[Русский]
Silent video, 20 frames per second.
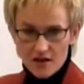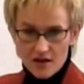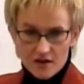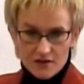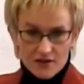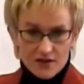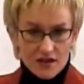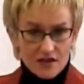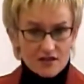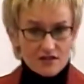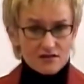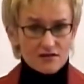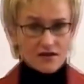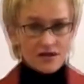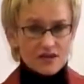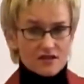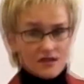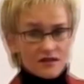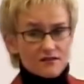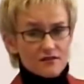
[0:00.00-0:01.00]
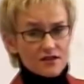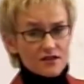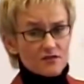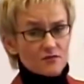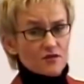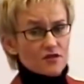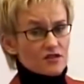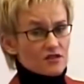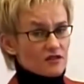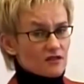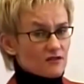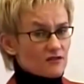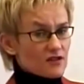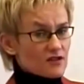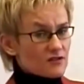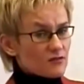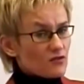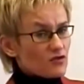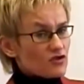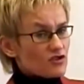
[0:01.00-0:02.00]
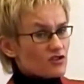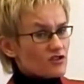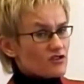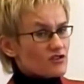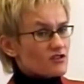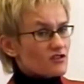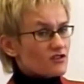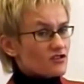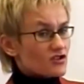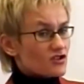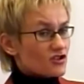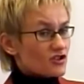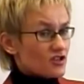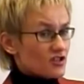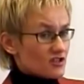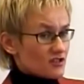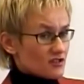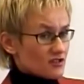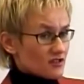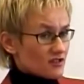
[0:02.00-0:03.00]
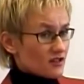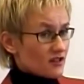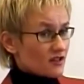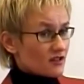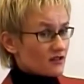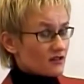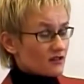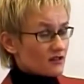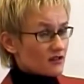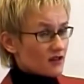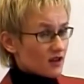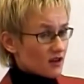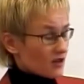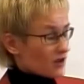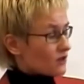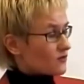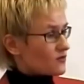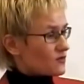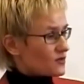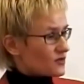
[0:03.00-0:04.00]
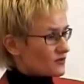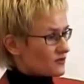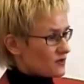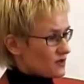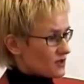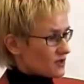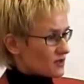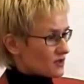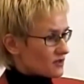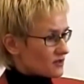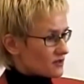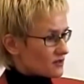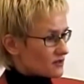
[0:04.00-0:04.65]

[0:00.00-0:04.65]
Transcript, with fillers: Финансовая независимость – это возможность жить так, как вы привыкли,